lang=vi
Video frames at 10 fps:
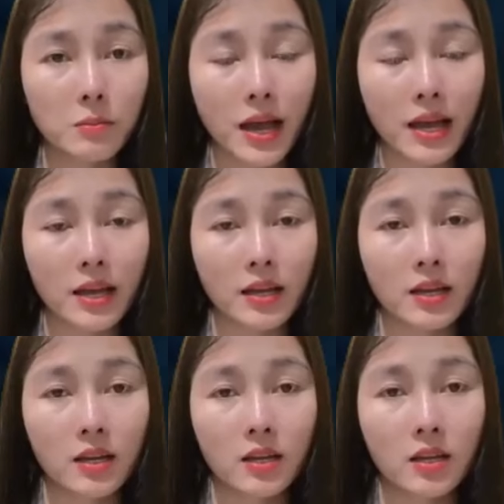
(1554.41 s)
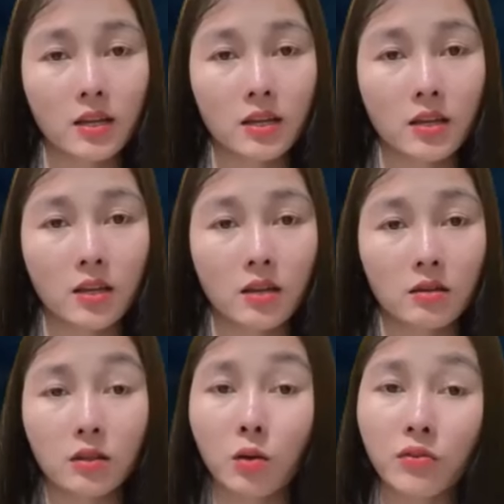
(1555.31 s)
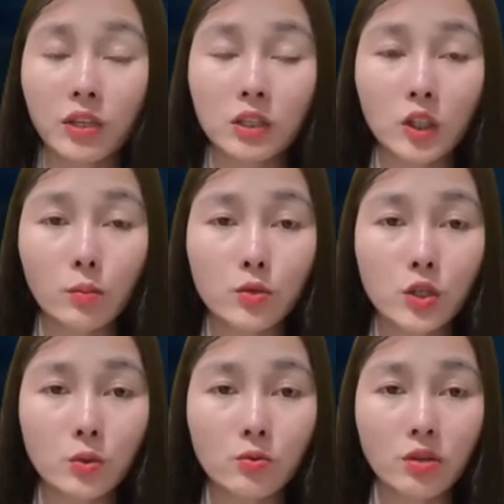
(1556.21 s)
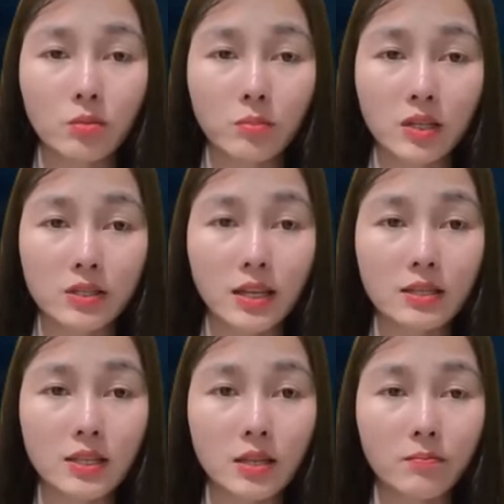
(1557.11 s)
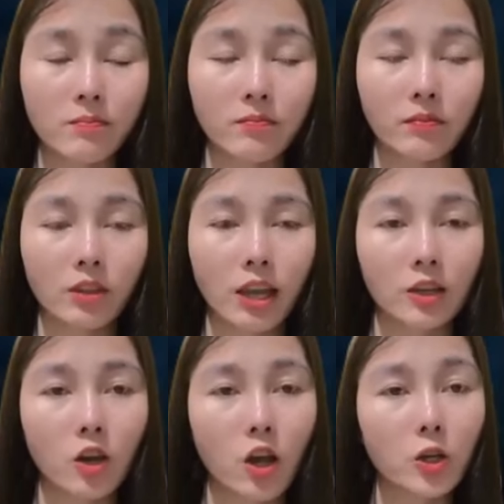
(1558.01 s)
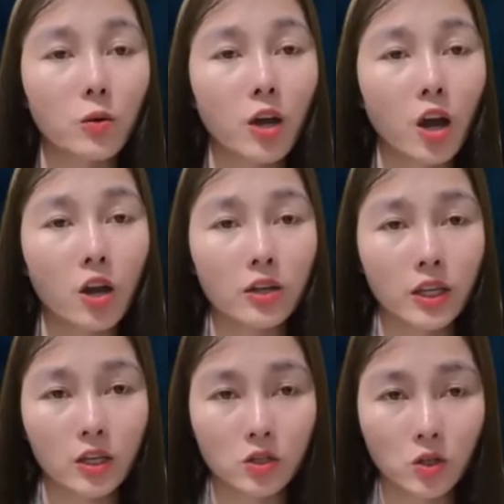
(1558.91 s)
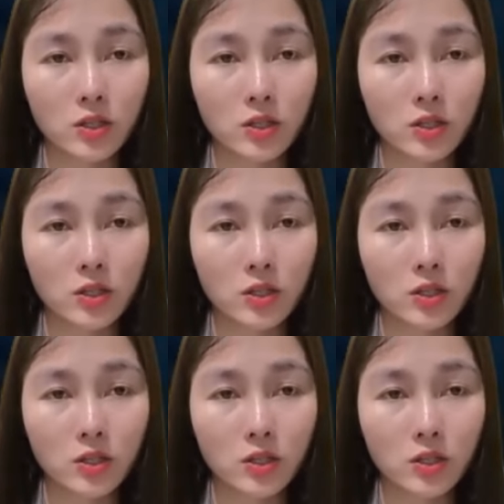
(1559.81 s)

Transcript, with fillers: Thông cầm thuốc trên tay rồi đi nhanh về nhà. Trinh thấy chồng đi lâu quá mới cằn nhằn.